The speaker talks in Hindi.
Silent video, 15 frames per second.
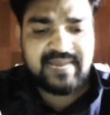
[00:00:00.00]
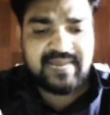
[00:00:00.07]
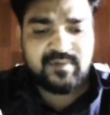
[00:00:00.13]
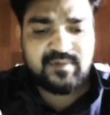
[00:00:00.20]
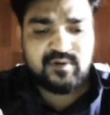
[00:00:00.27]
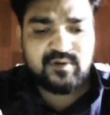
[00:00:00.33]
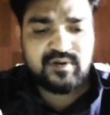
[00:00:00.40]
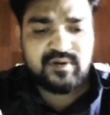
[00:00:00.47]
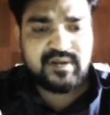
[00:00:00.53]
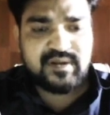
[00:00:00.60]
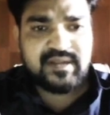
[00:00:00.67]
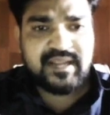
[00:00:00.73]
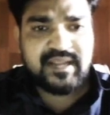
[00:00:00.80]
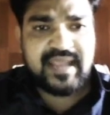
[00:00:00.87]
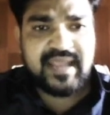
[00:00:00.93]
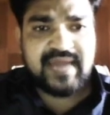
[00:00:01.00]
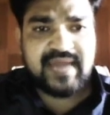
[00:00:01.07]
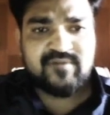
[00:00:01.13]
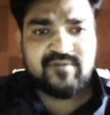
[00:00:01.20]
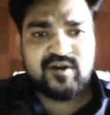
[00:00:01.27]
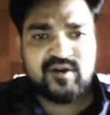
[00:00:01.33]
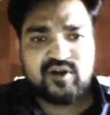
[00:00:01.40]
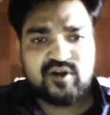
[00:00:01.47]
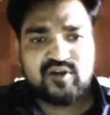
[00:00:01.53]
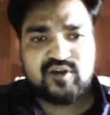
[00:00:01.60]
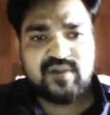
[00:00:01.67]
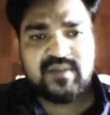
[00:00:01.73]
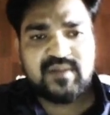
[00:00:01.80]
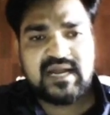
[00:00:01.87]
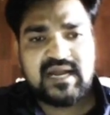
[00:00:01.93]
आपको कैनवा डॉट कॉम
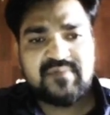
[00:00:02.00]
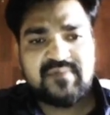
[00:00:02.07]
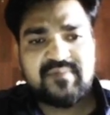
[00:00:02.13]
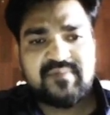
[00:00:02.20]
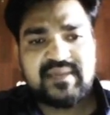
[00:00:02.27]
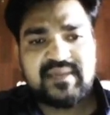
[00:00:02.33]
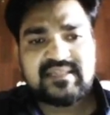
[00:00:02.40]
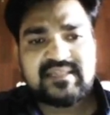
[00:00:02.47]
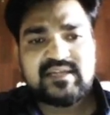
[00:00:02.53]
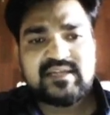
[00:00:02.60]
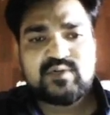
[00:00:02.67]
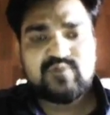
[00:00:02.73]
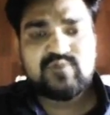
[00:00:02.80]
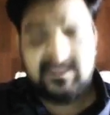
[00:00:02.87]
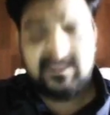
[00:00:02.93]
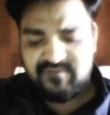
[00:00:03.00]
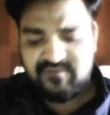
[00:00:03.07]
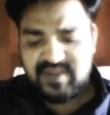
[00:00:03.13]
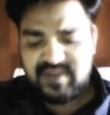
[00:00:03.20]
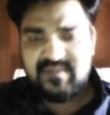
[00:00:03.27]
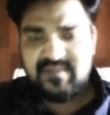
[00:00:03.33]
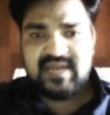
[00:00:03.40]
काफ़ी बेहतरीन टूल है फ्री में